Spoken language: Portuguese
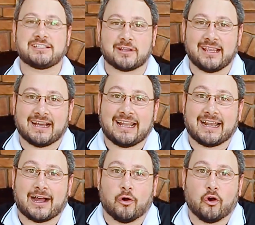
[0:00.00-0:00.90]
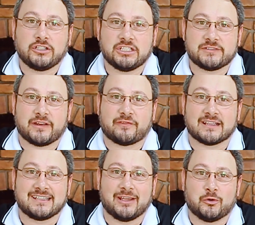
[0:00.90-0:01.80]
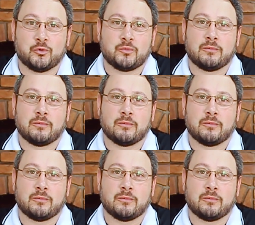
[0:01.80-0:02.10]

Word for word: É isso aí, galera. Hoje a gente vai fazer um